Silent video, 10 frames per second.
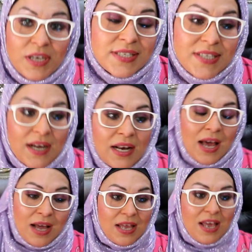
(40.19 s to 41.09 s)
Ne? Ist ja
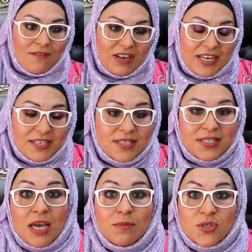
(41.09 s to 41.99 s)
klar, weil
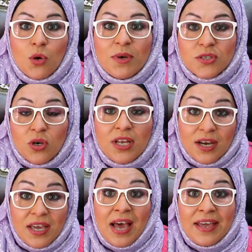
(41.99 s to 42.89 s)
nächstes Jahr im Sommer soll ja
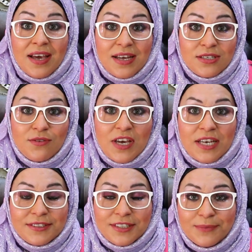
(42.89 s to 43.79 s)
geheiratet
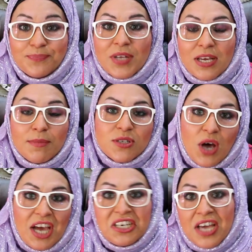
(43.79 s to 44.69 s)
werden. Ne? Immer
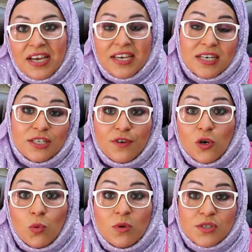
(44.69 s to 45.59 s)
so ein Jahr geht dann die
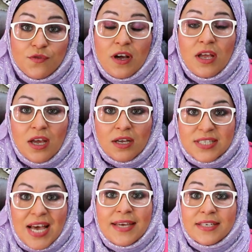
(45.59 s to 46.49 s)

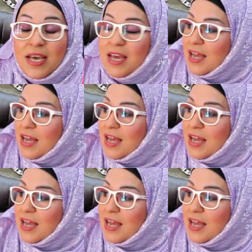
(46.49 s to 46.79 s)
Verlobungszeit.